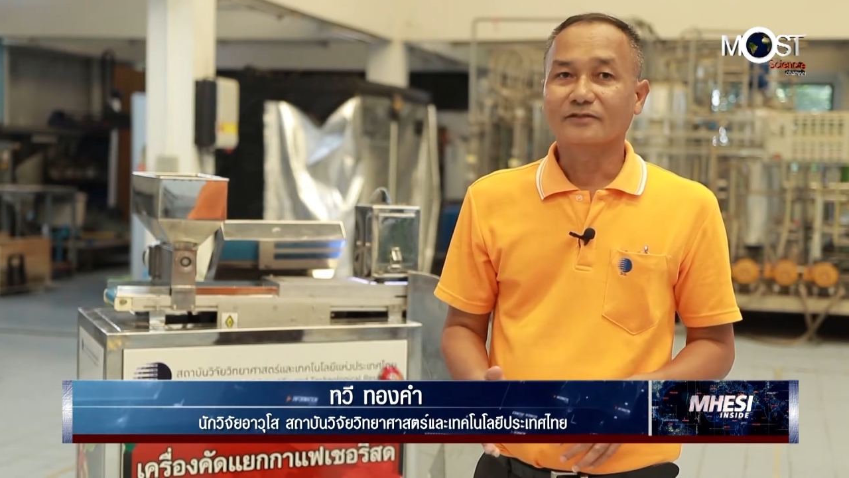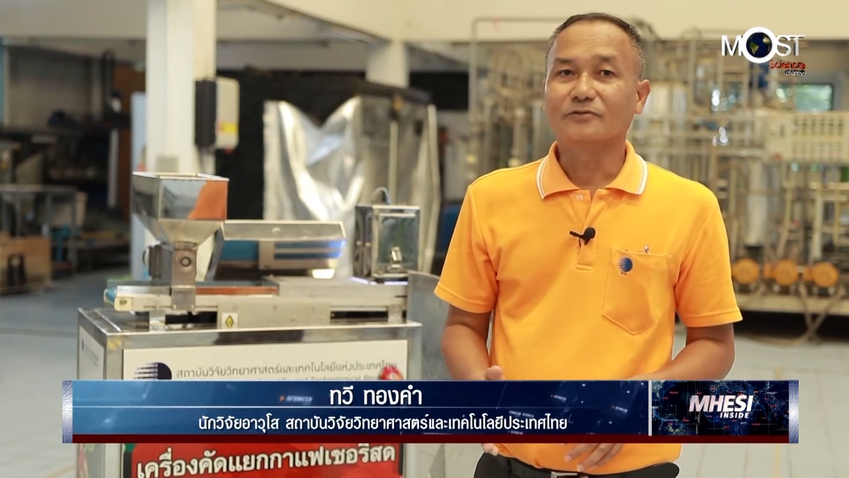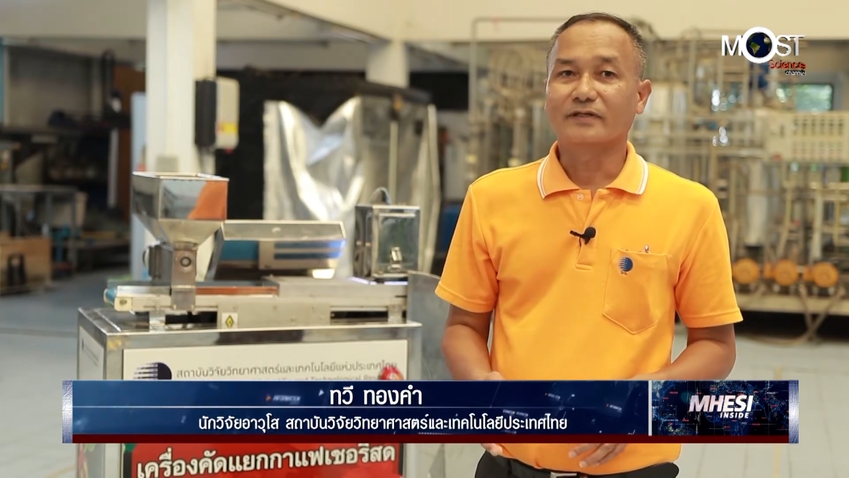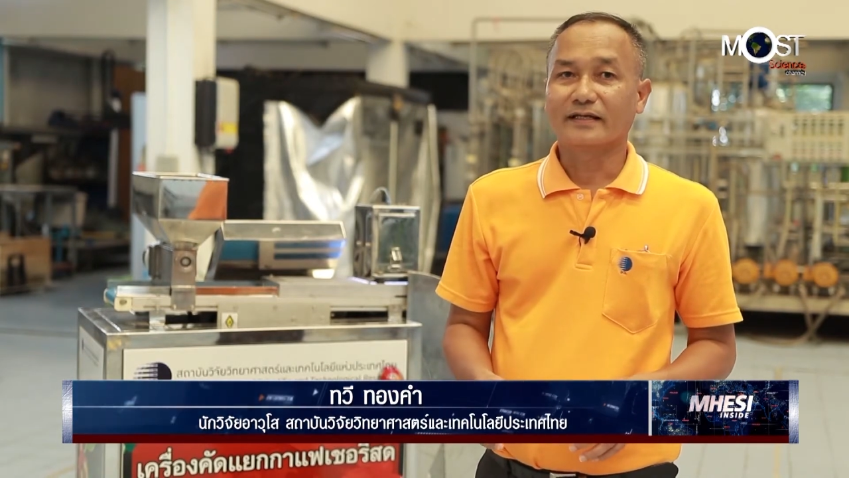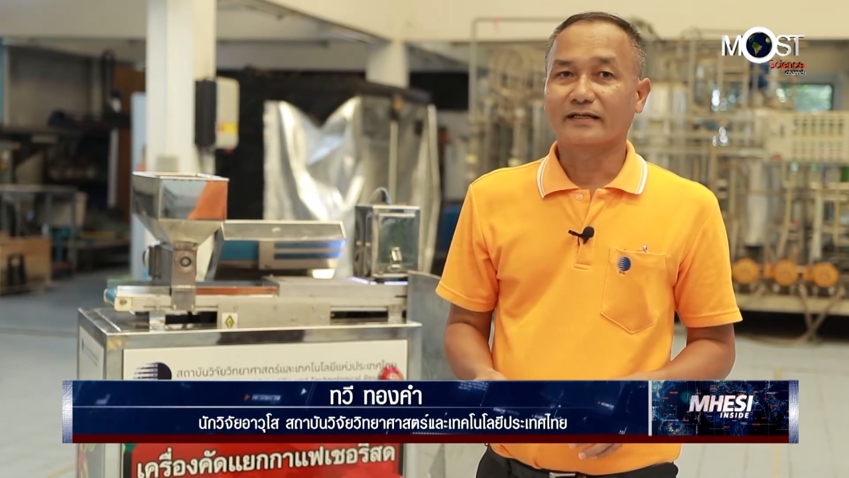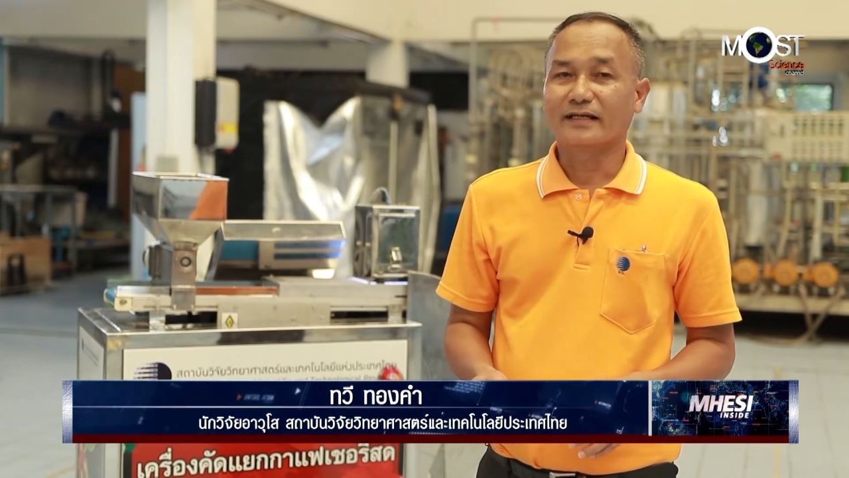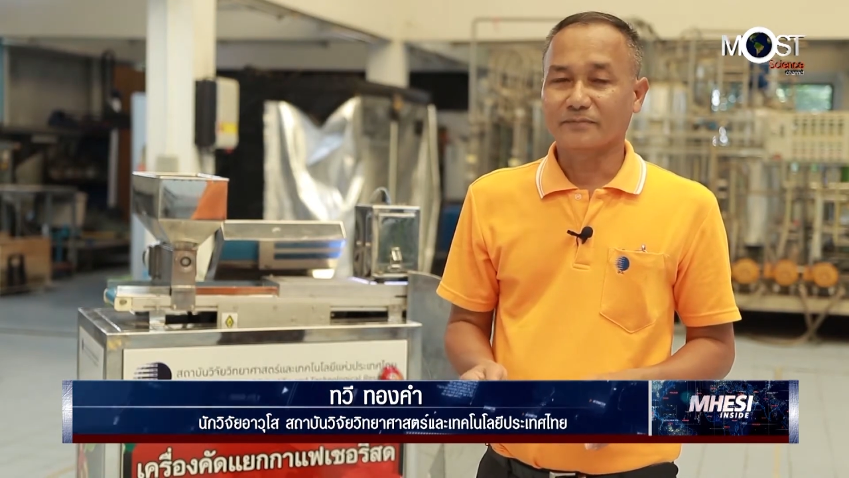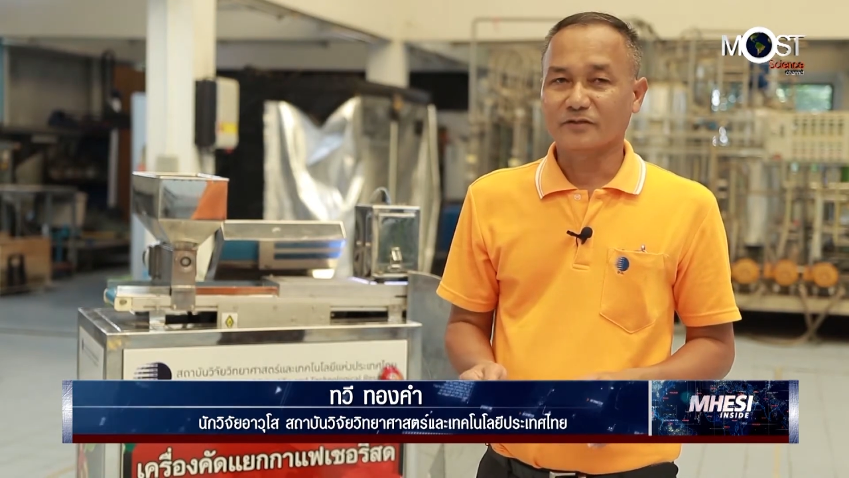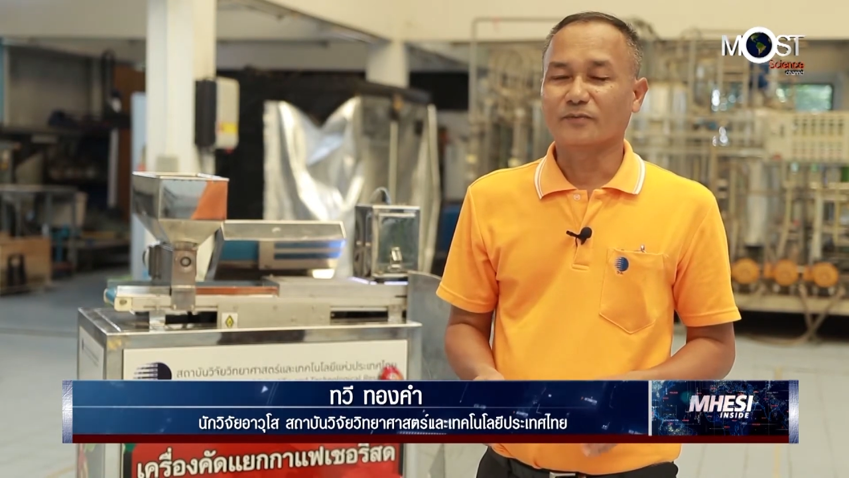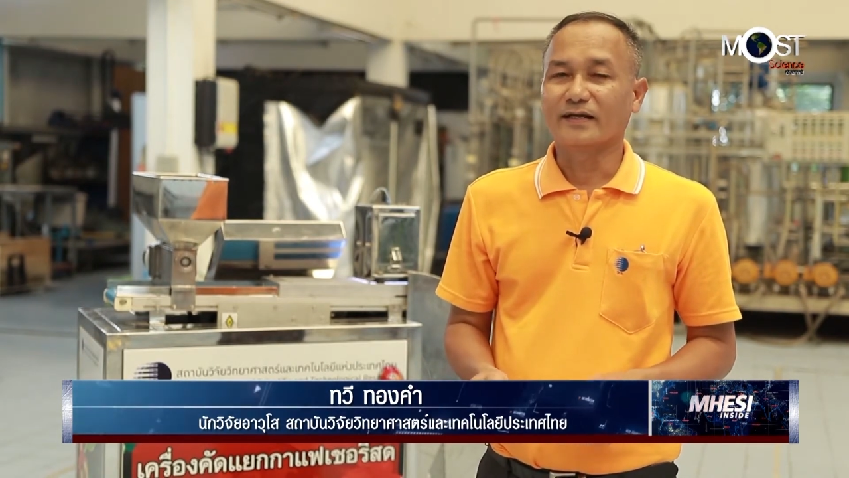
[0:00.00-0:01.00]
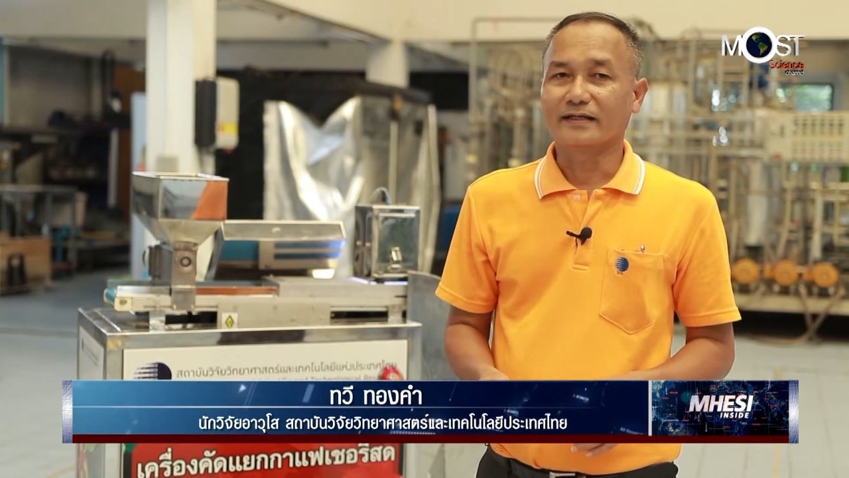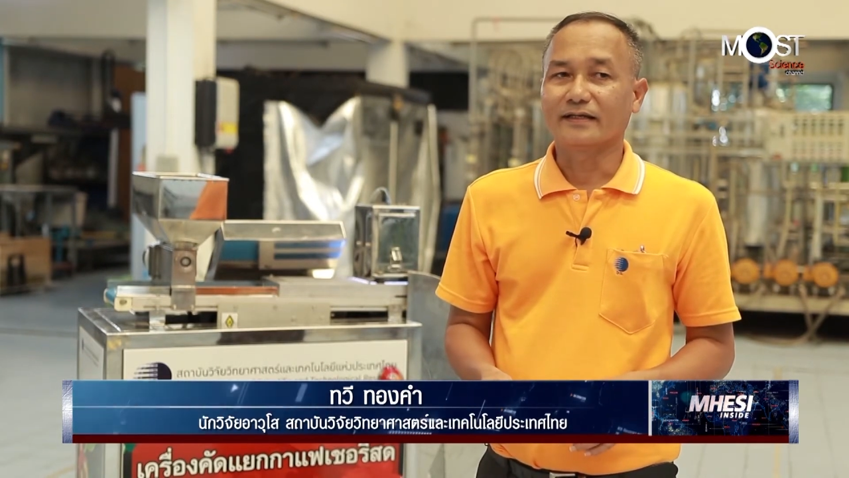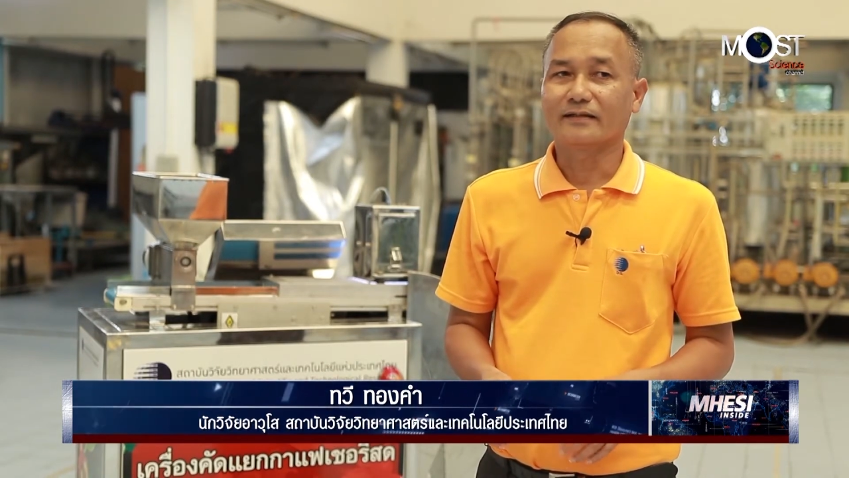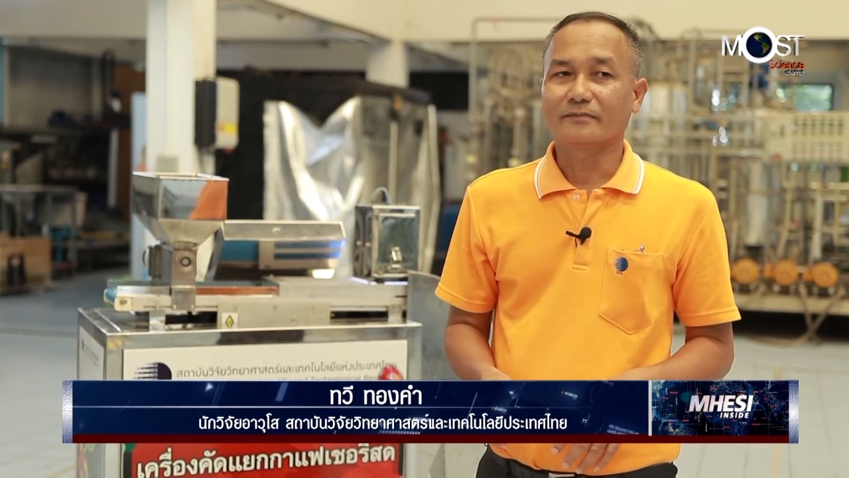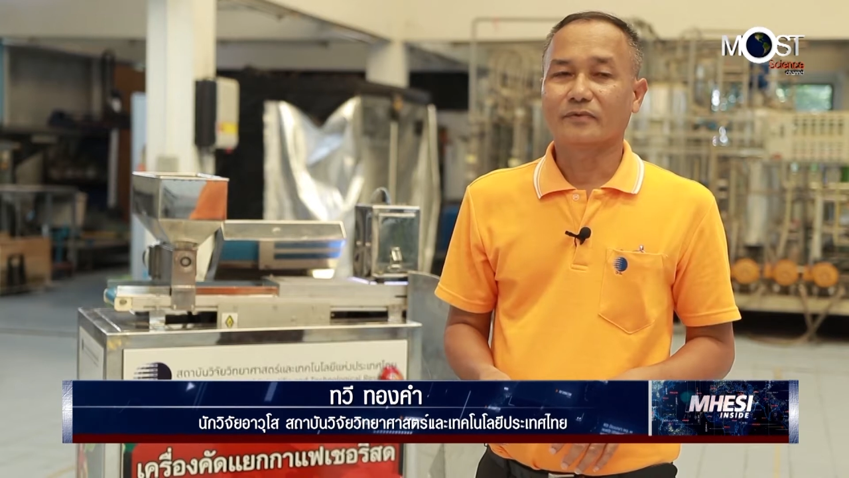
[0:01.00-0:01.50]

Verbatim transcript: อยู่ในณปัจจุบันนี้